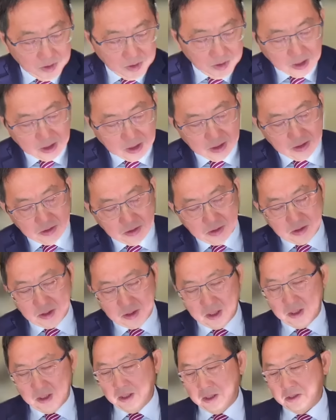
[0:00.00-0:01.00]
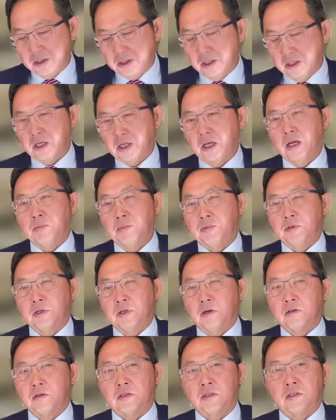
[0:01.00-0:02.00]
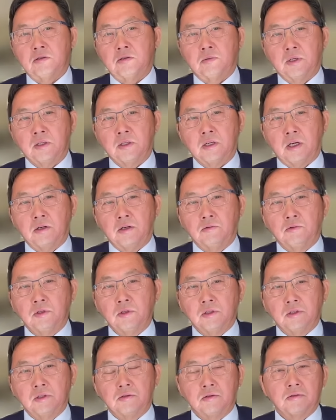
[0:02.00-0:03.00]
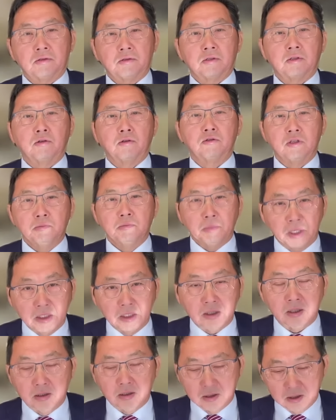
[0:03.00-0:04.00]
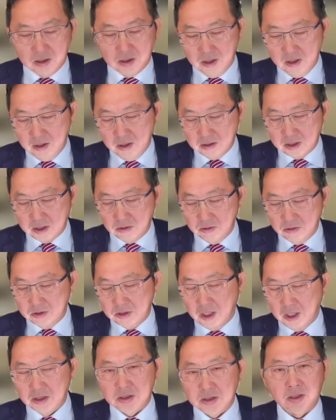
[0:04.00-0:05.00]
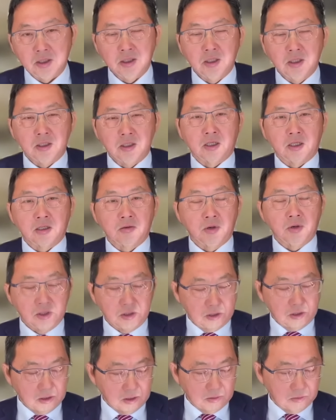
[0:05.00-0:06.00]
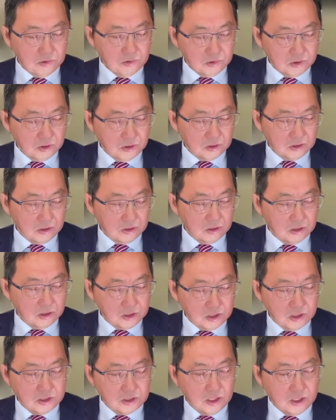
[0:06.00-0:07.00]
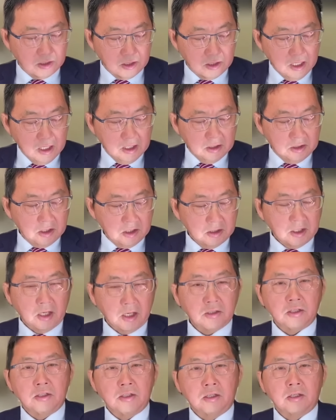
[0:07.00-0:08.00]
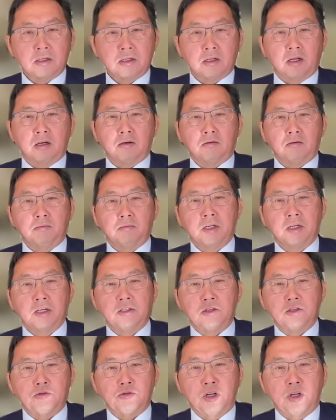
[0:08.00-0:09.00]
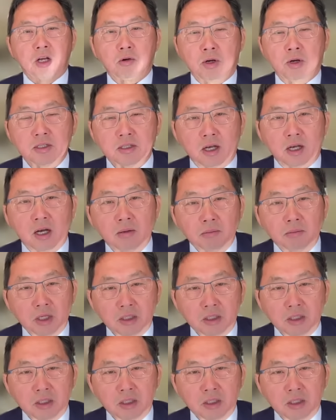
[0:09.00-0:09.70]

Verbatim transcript: 闽江跟之江啊，现在大家比较喜欢谈论的就是，尤其媒体的谈论蔡奇跟李强的关系啊。不过这个是一个现在现在进行式了，我们可以继续来观察。